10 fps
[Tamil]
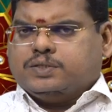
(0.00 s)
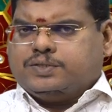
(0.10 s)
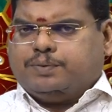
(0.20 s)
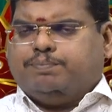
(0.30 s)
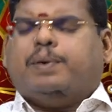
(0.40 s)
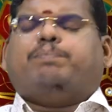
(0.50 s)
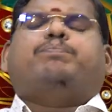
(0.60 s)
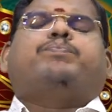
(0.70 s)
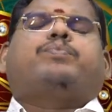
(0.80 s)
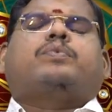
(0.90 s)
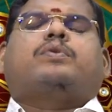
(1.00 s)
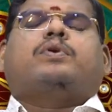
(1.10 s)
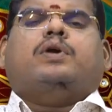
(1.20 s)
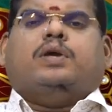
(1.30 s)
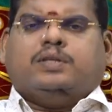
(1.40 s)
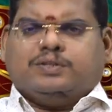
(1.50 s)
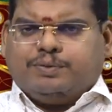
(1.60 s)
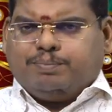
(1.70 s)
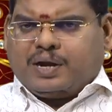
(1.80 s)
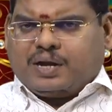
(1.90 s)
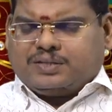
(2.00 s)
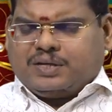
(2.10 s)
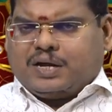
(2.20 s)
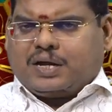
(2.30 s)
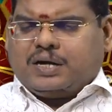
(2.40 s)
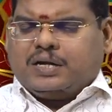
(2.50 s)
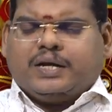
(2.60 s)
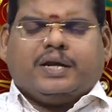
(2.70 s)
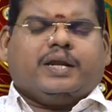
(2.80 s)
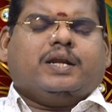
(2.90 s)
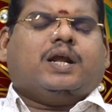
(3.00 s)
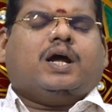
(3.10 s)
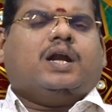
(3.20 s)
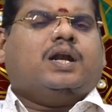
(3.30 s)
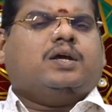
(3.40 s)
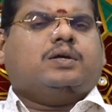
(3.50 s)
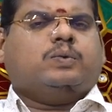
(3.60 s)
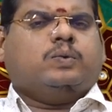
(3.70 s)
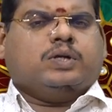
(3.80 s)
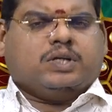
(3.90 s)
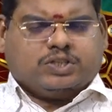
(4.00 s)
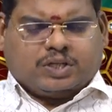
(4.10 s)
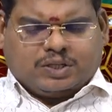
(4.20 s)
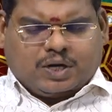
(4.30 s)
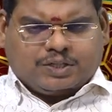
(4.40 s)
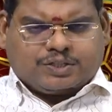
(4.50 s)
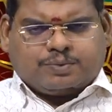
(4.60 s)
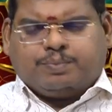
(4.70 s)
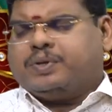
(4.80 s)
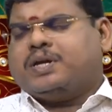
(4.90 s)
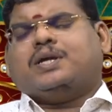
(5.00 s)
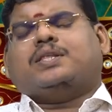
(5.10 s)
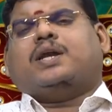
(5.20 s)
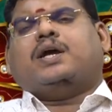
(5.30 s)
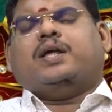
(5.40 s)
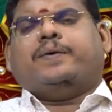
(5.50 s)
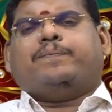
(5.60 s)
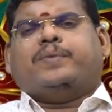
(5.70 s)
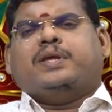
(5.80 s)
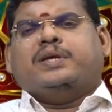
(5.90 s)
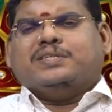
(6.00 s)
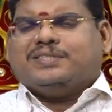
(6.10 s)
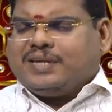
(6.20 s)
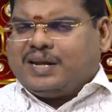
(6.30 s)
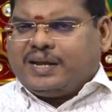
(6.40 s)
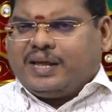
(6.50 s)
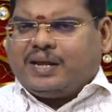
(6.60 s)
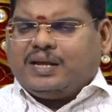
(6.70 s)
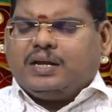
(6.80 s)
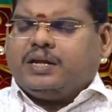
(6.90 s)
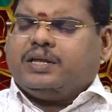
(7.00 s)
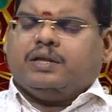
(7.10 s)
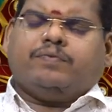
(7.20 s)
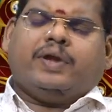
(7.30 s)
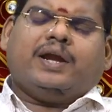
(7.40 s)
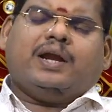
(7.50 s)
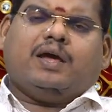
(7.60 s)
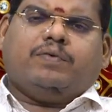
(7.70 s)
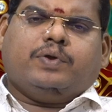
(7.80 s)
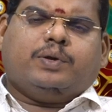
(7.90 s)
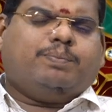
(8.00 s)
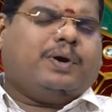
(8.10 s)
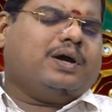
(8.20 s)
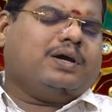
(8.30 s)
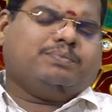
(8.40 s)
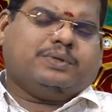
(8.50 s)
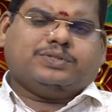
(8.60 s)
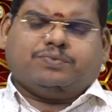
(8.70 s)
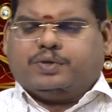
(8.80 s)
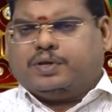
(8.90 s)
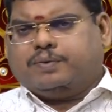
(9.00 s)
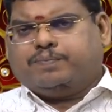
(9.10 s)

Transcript: சிம்மம் இந்த சிம்ம ராசிக்காரர்களுக்கு இன்றைய நாளில் உங்களுக்கு சந்திராஷ்டிரமம் இருக்கிறதுனால சில நேரங்களில் நீங்கள் வேண்டா வெறுப்பாக பேசுவீங்க